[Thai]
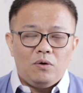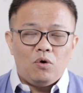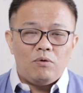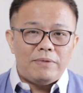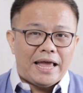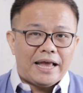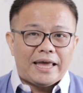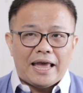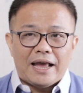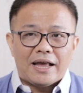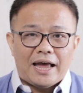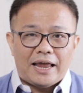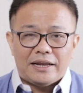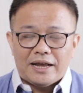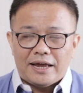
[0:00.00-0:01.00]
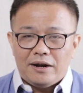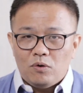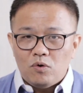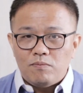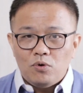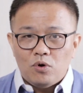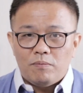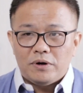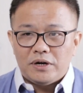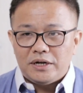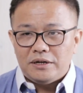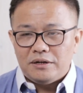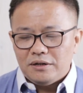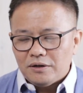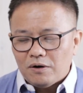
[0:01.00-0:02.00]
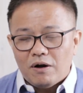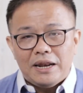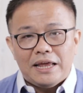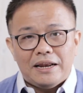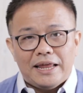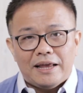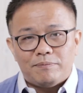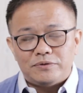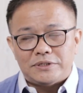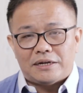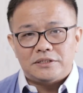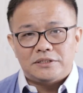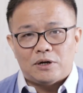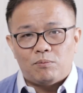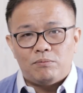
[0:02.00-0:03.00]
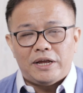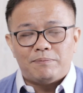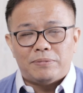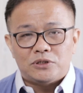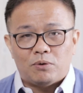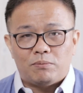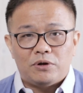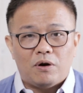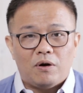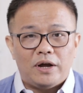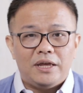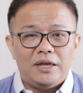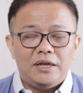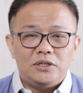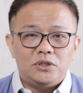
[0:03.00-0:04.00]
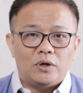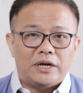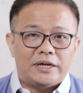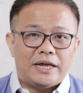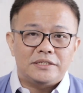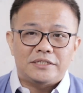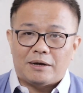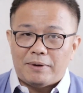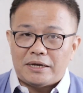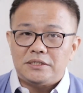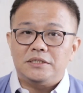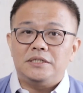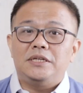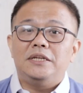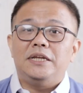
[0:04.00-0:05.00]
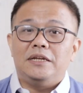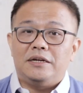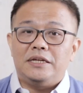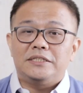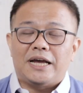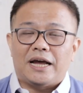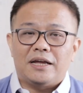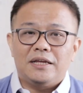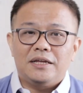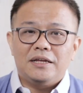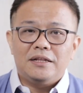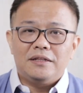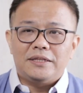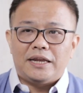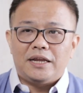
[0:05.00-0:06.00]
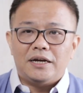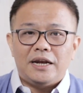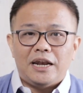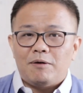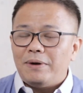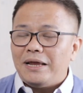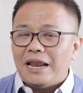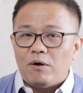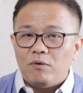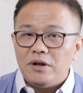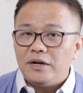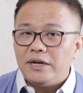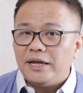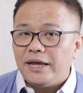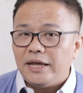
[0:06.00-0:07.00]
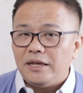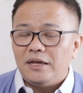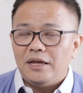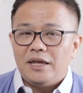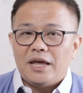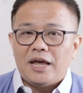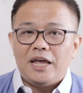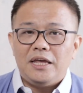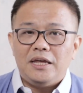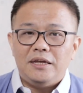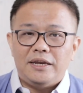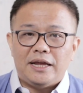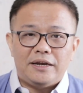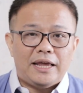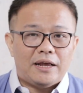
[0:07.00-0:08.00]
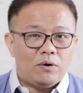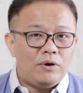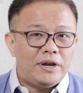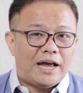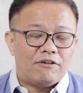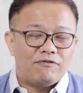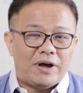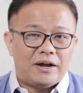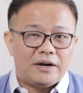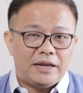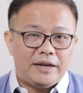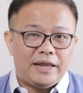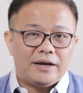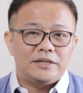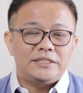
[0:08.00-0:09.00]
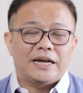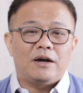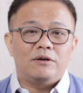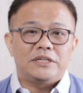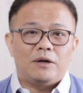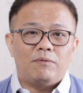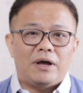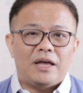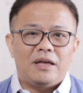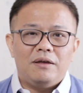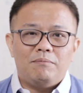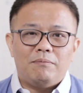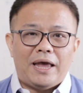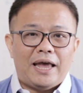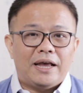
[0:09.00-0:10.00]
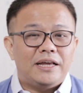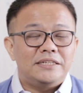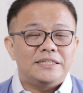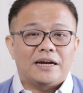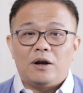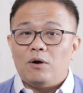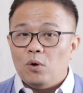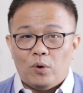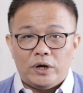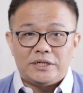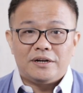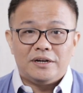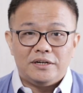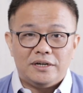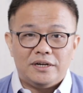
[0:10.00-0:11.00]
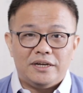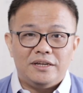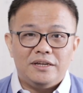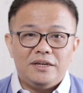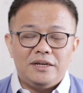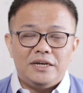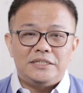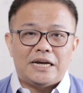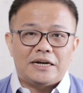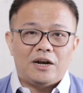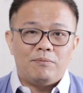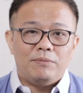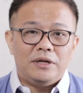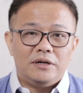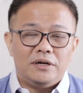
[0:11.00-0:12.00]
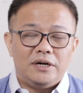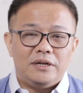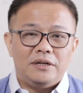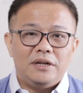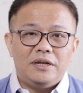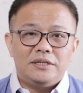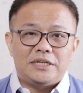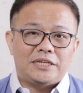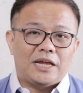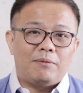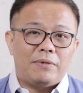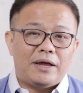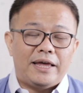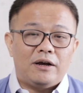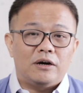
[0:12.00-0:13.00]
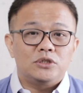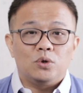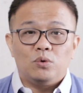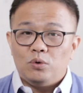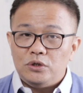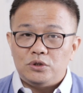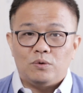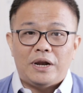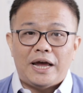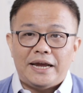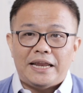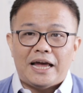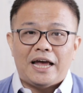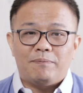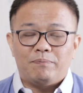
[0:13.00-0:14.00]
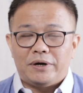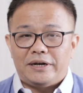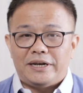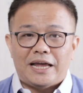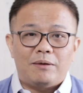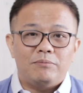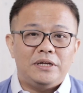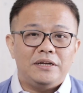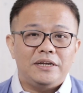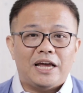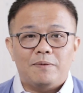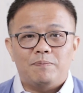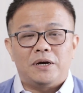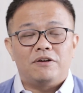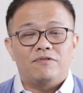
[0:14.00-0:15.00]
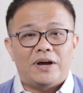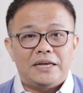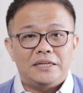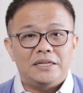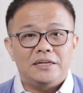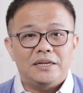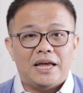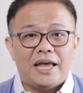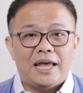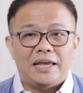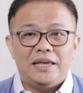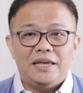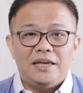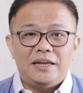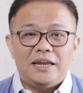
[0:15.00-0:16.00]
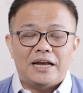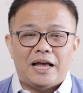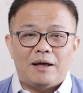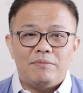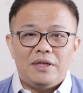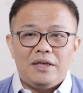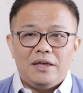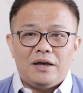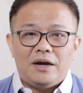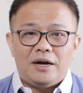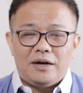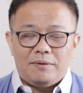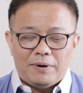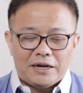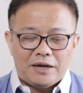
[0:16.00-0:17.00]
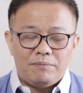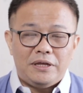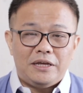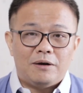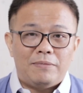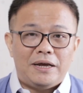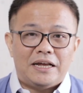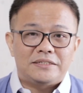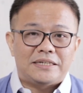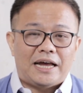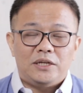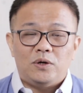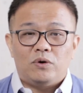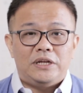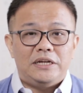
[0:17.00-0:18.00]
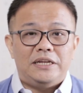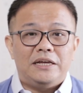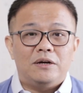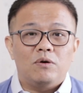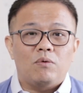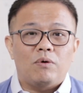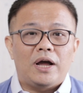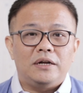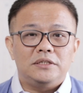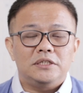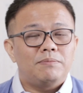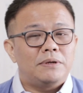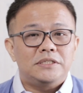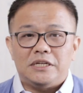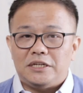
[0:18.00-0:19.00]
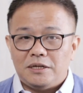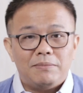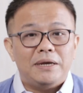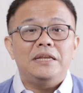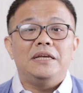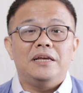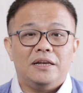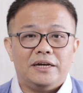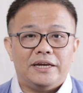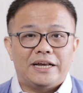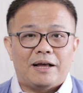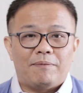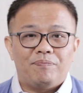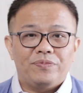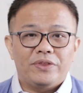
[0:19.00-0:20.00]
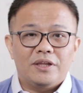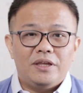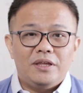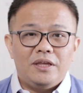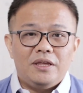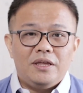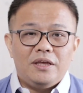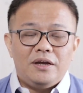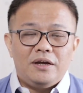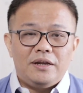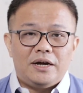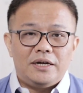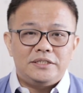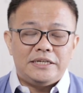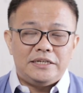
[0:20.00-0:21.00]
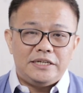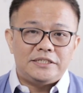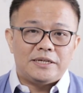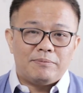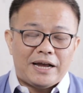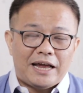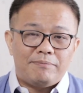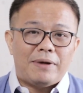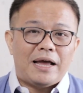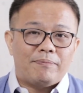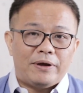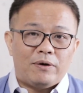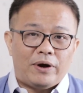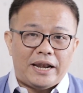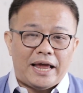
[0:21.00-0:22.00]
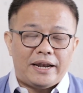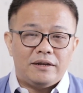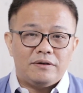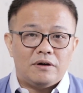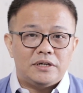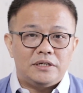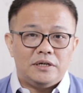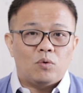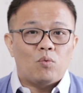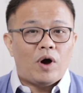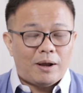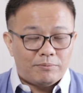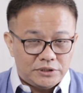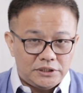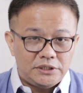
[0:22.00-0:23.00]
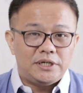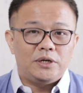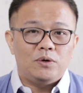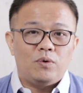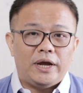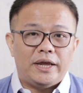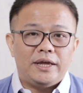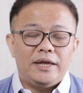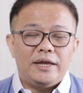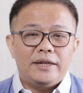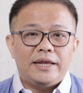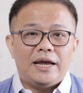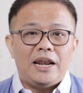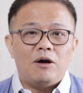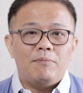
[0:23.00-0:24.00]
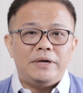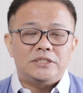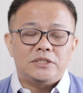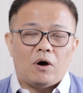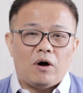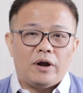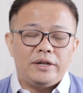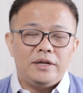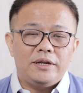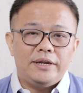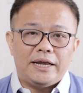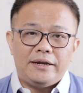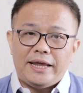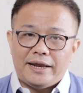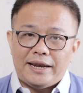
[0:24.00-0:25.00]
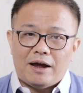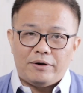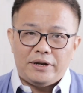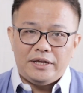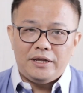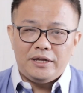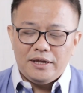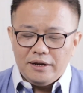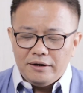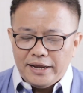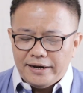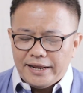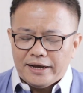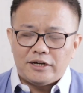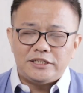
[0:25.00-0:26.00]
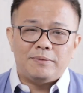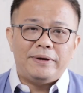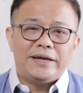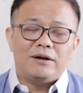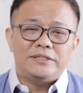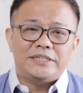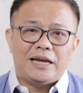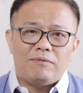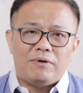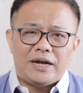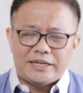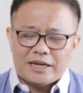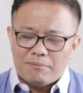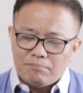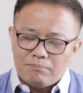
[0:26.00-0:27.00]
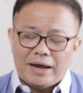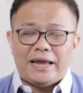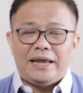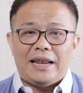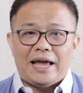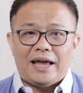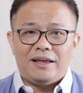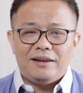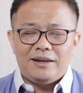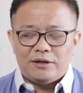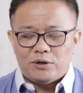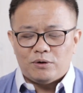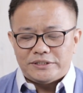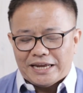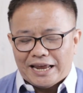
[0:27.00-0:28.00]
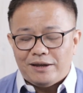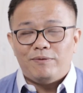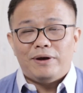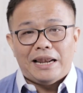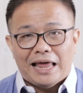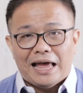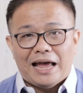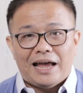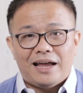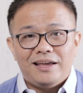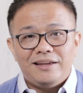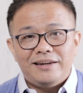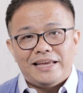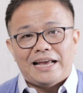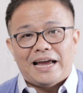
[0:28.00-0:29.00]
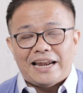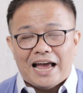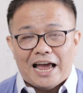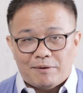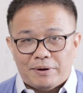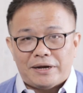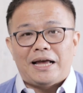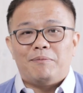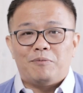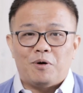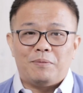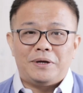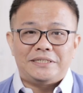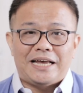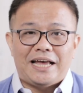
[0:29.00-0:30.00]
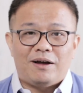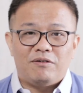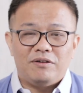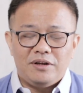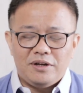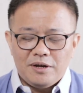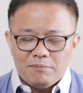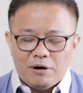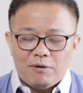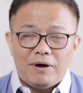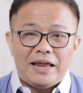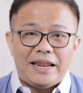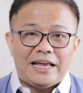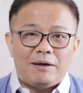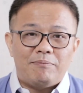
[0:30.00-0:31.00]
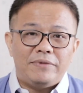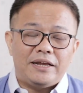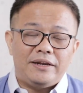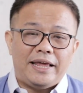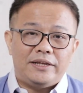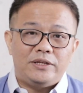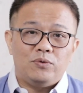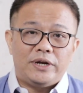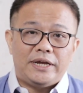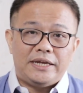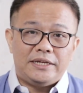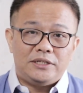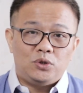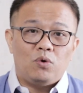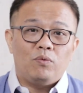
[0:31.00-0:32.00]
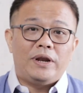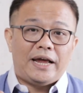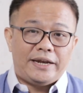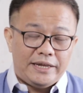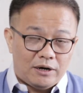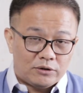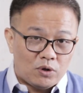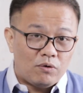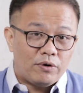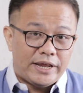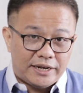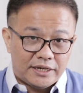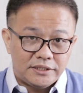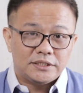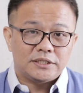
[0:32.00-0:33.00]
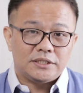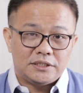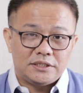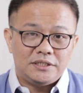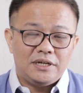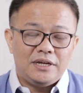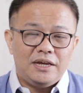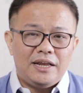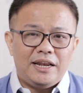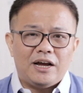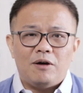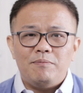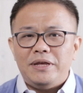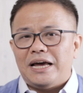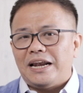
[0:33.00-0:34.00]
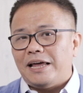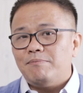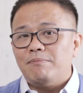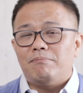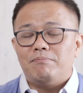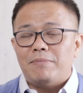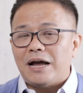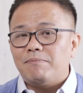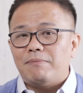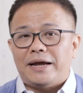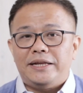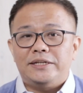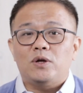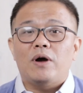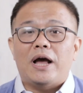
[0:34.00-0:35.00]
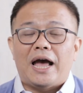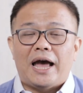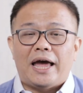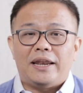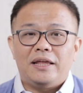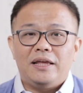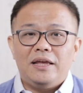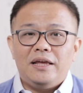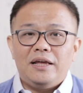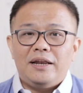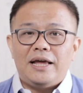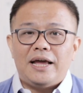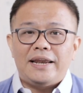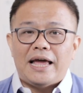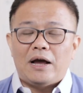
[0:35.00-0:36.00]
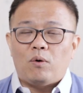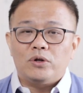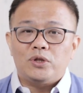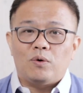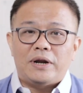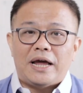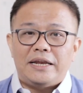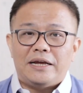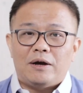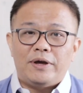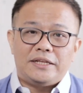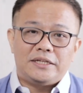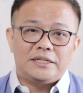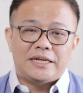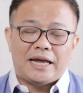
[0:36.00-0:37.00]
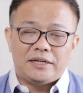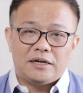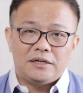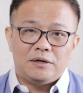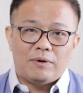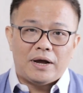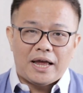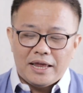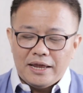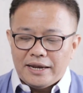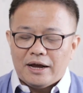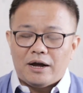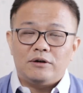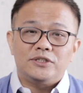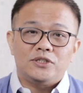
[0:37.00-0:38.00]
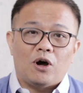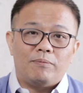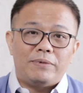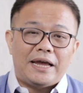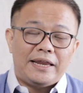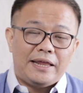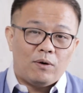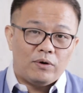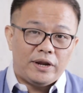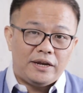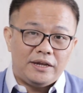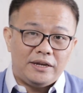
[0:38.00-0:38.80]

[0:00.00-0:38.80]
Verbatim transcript: ร่วมแรงแข่งขันกันรวบรวมเงินก็เล็กๆสะสมเล็กผสมน้อยจนกระทั่งสามารถซื้อที่ดินคริสตจักรแต่ถ้าเกิดเราไม่เล่าเรื่องนี้ให้เด็กๆรุ่นหลังฟังเด็กๆก็จะเข้าใจว่าแหมคิดจักเรารวยจังเลยคิดจักเรามีเงินจะทำอะไรก็สุรุ่ยสุร่ายได้เปิดน้ำทิ้งได้เปิดไฟทิ้งได้นะครับพระคัมภีร์ก็ไม่รักษาโยนทิ้งๆกว้างๆซึ่งเป็นสิ่งที่ไม่ดีเลยครับสิ่งที่สำคัญมากไปกว่านั้นก็คือความเชื่อด้วยถ้าเราไม่สอนเด็กๆเหล่านี้เด็กๆก็จะไม่เข้าใจว่าทำไมล่ะเราต้องใช้เวลาในการอ่านพระคำของพระเจ้าเพราะว่าอะไรครับเด็กๆอยู่ในช่วงเวลาที่เขาต้องเรียนหนังสือและเขามีอะไรมากมายที่ต้องอ่านและอนาคตตรงหน้าที่เขาเห็นชัดๆก็คือว่าถ้าเขาสอบได้ในโรงเรียน